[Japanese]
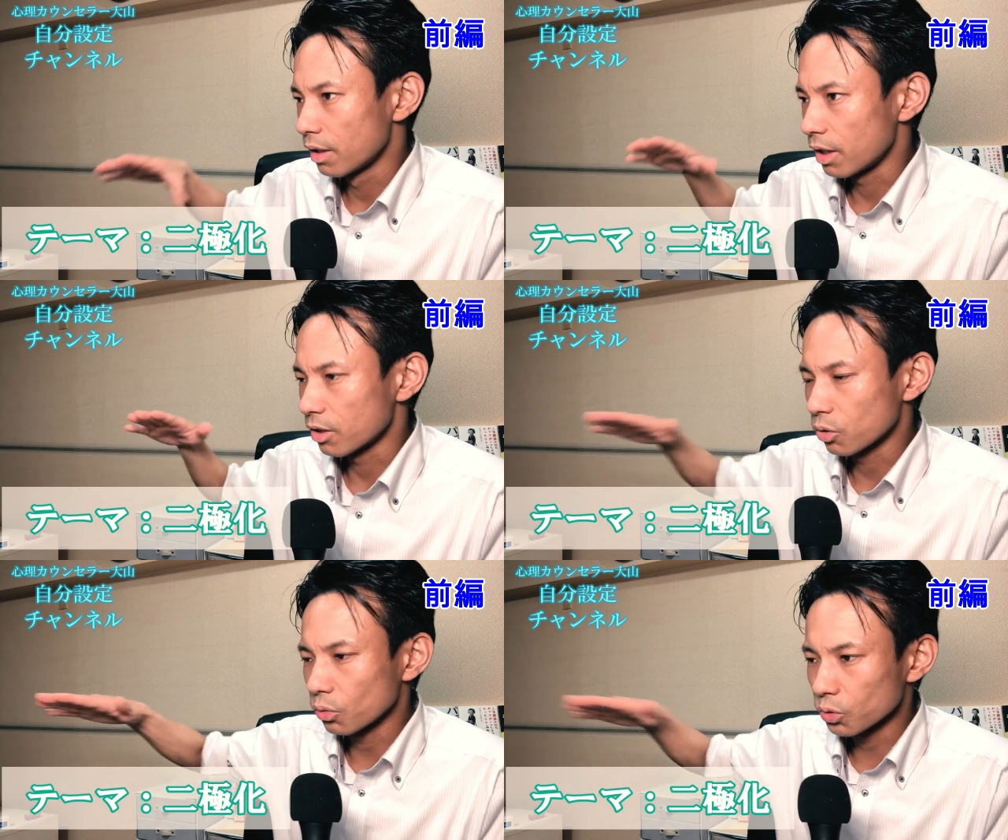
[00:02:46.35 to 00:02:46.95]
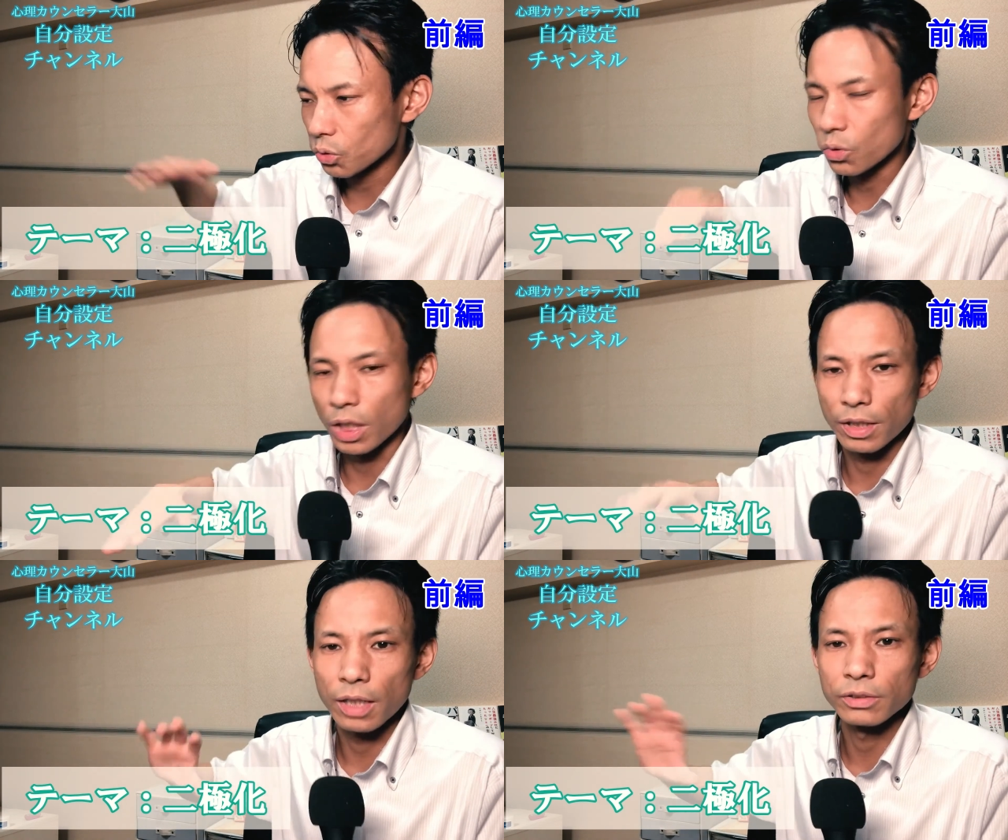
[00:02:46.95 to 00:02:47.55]
えー、その層
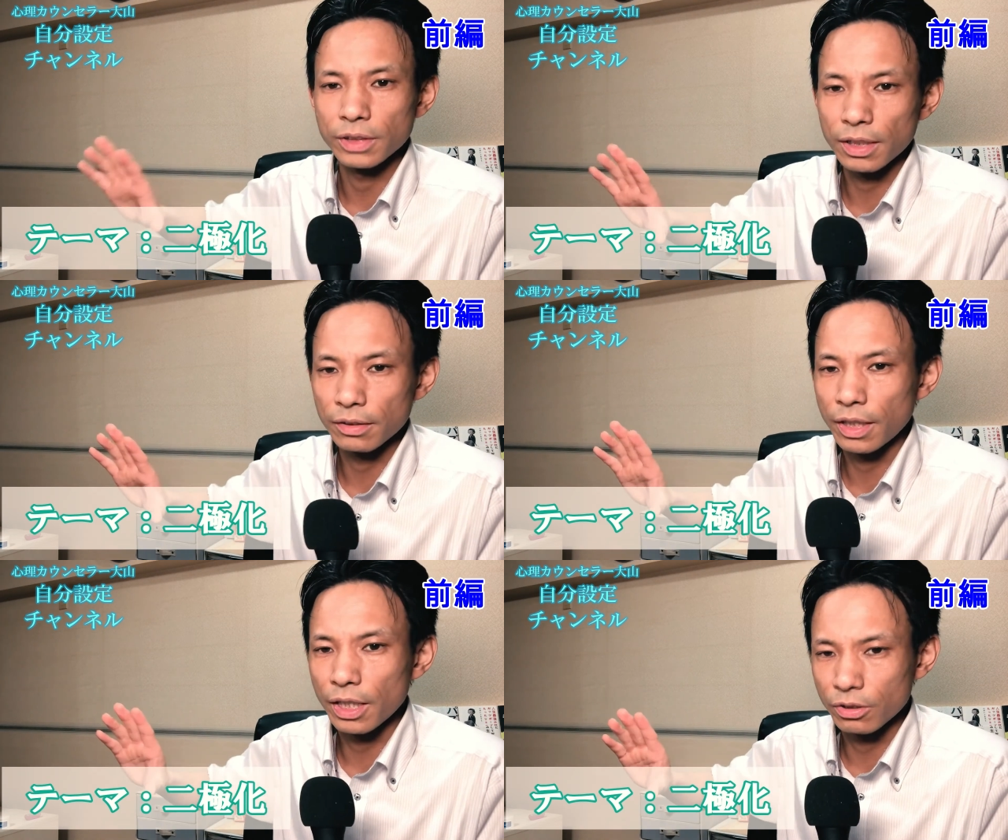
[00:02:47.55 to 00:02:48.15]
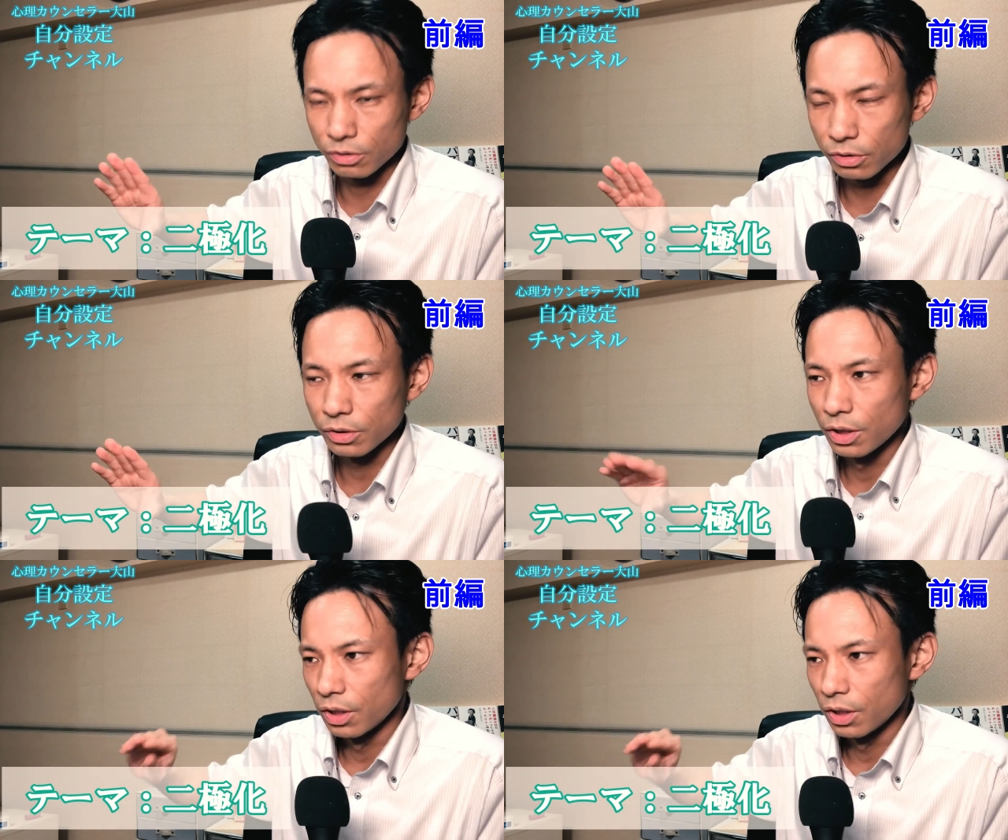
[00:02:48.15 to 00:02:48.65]
がなくなっていく、